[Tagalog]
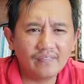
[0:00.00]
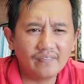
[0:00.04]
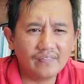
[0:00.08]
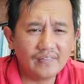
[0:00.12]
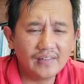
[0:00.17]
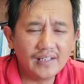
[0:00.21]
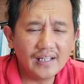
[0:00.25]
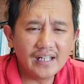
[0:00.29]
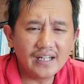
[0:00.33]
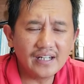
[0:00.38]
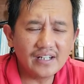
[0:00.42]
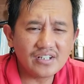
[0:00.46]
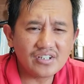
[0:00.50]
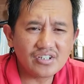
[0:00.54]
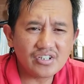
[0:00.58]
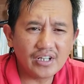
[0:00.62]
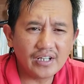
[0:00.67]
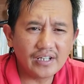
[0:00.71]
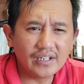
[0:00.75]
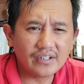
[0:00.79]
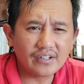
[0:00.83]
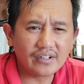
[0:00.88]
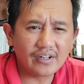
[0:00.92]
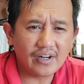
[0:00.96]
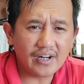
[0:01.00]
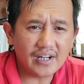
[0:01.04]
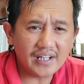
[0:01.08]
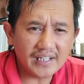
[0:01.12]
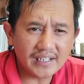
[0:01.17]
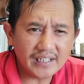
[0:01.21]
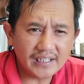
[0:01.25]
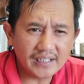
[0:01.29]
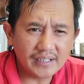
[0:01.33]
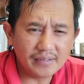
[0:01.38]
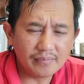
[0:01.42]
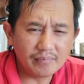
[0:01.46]
There is a
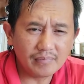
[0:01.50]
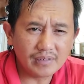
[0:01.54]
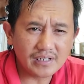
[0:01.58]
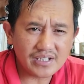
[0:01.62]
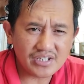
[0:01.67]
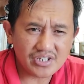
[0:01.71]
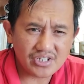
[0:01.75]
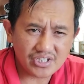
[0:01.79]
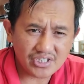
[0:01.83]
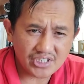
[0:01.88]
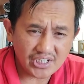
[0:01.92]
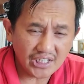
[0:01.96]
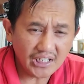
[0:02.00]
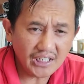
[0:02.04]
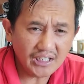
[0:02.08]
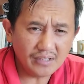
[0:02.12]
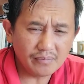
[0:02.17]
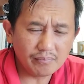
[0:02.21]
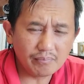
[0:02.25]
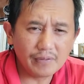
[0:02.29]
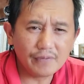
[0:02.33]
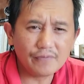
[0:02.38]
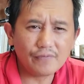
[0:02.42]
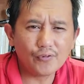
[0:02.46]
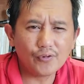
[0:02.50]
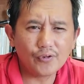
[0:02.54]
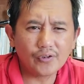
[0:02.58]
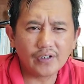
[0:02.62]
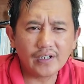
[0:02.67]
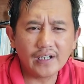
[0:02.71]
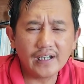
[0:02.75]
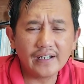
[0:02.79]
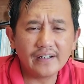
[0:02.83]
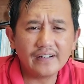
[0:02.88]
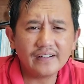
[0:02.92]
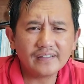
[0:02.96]
crime, a sin before
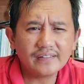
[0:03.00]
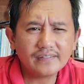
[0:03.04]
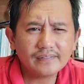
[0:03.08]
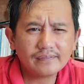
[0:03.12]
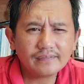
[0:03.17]
God.